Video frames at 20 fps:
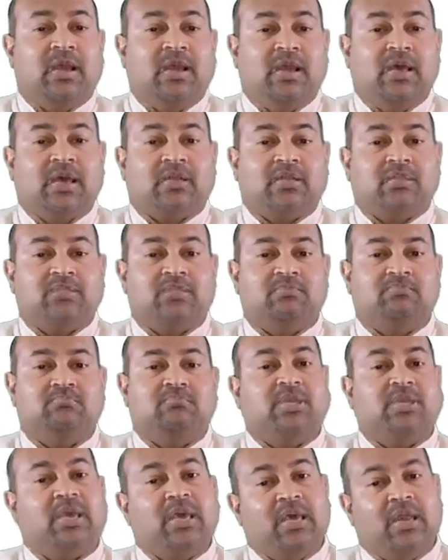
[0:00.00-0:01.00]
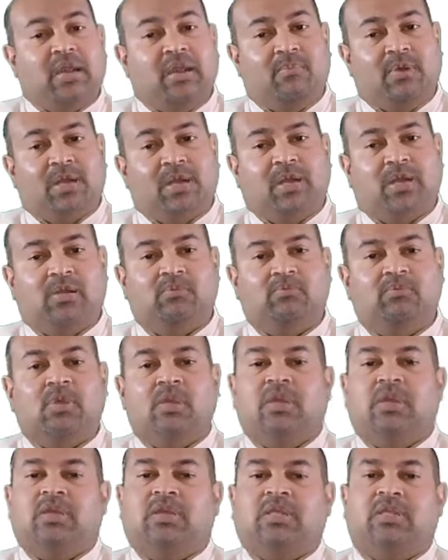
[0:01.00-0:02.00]
கேரள அரசும் கேரள
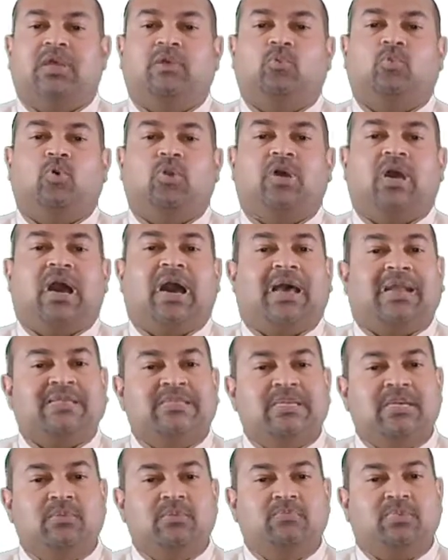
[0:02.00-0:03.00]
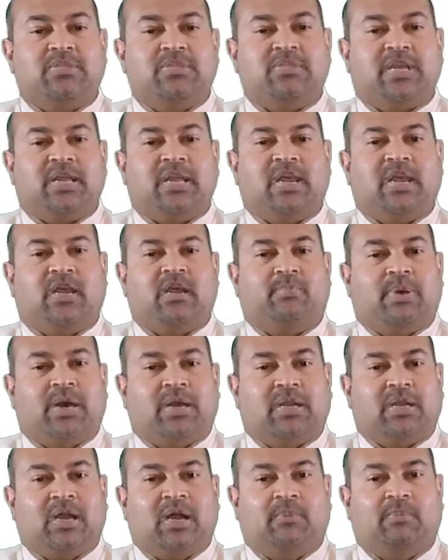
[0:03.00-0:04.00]
மக்களும் இதை ஒரு அரசியல்
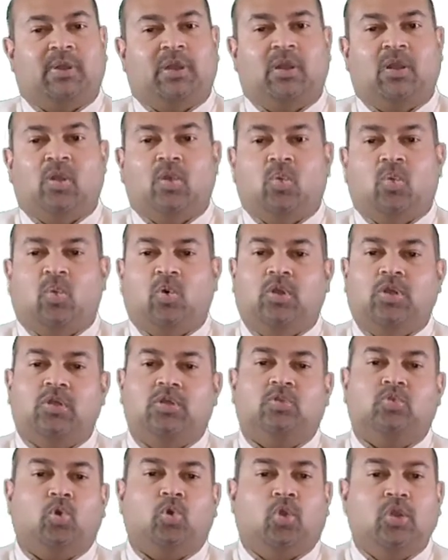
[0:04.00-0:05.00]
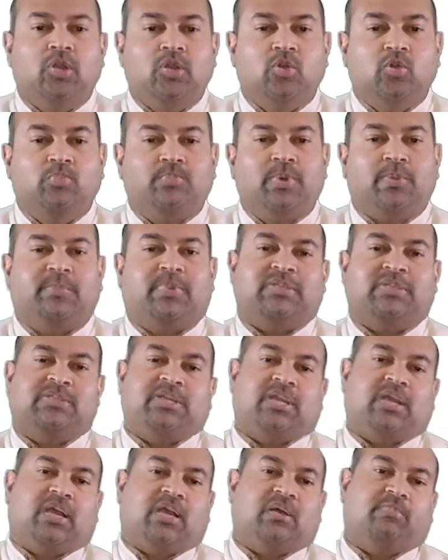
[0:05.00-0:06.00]
பிரச்சனையாக பார்க்காமல் ஒரு
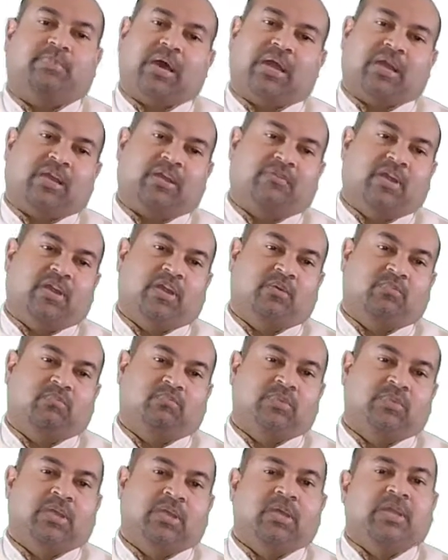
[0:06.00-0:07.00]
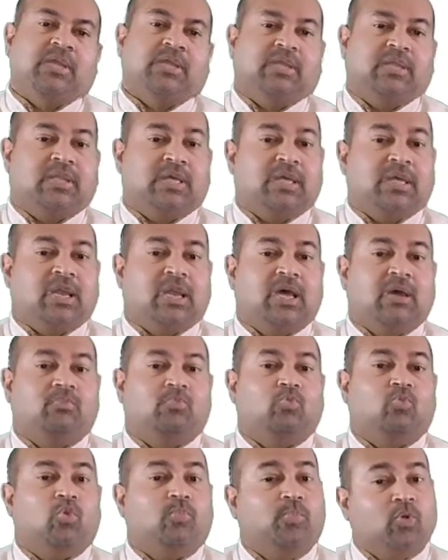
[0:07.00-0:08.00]
தொழில்நுட்ப பிரச்சனையாக பார்க்க வேண்டும்
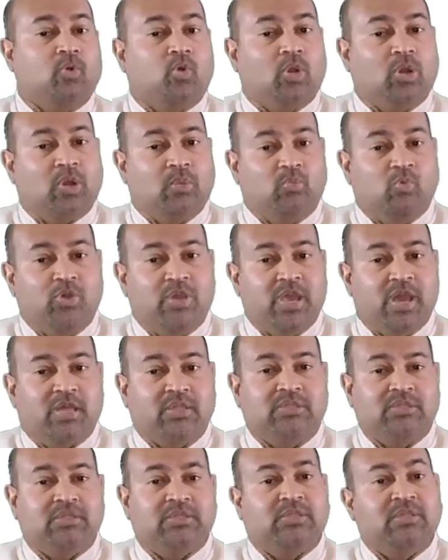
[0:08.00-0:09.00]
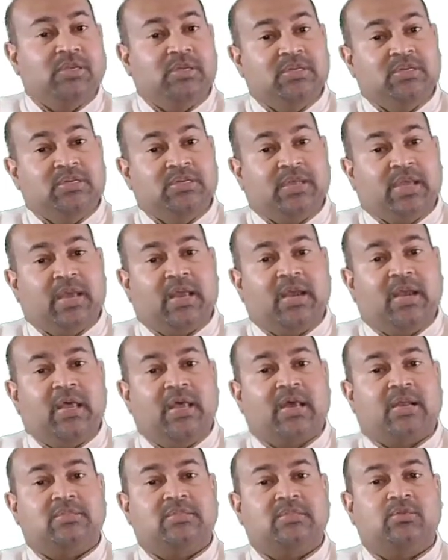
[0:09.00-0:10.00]
இதையெல்லாம் ஒப்புக்கொள்ள முடியாது என்று
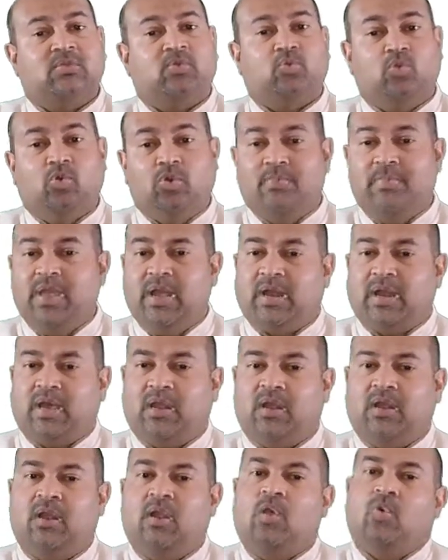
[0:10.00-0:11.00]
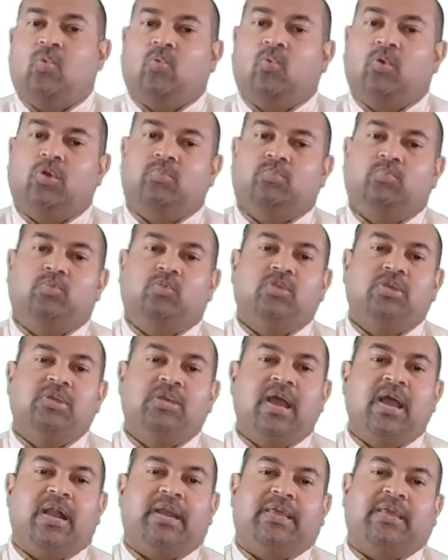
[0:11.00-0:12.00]
கேரள அரசு கூறுமையானால் ஒரு
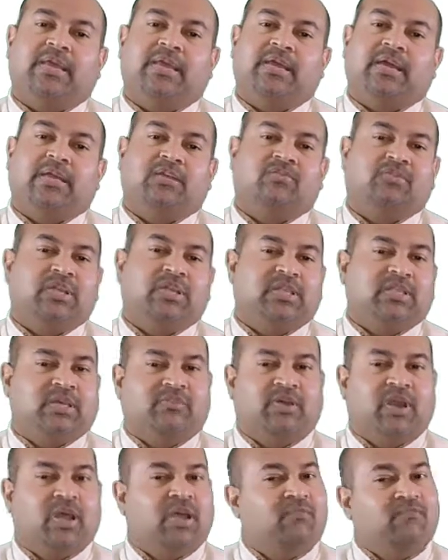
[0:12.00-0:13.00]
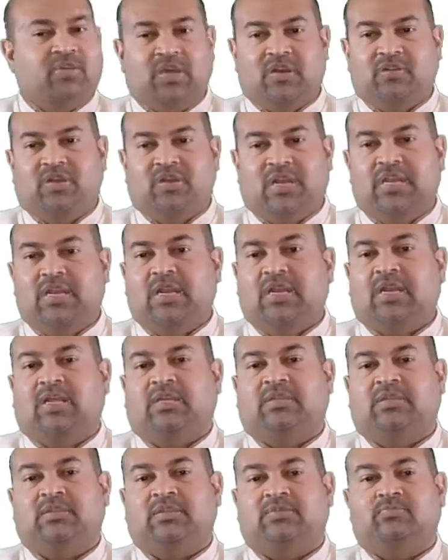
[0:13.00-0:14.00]
புதிய அணையை கட்டுவதை தவிர வேறு
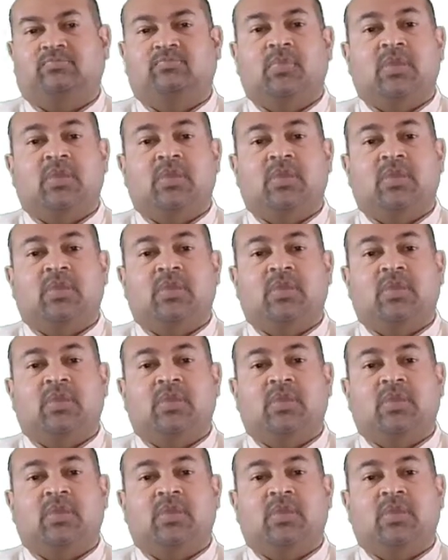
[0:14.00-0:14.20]
வழி இல்லை